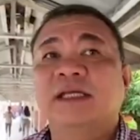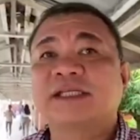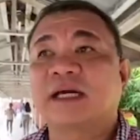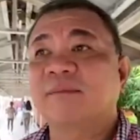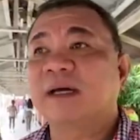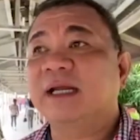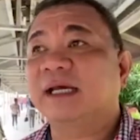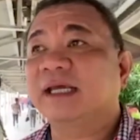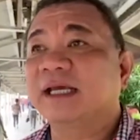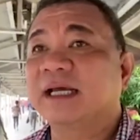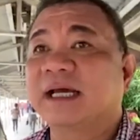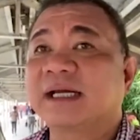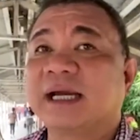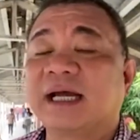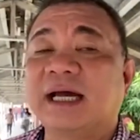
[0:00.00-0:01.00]
Isang malaking
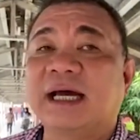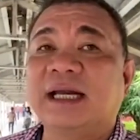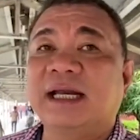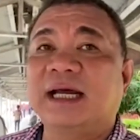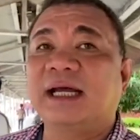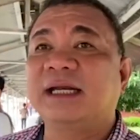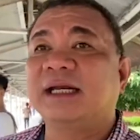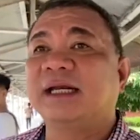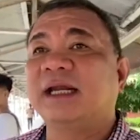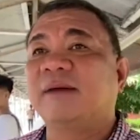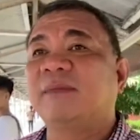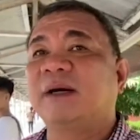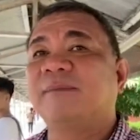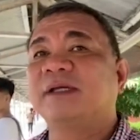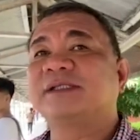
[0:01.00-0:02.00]
karangalan na
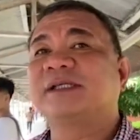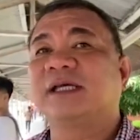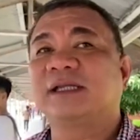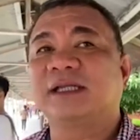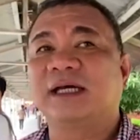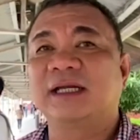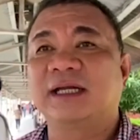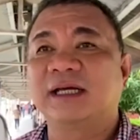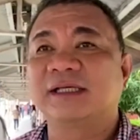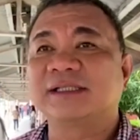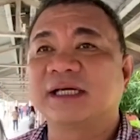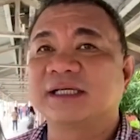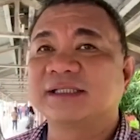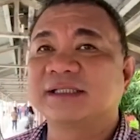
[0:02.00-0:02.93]
mabisita ng isang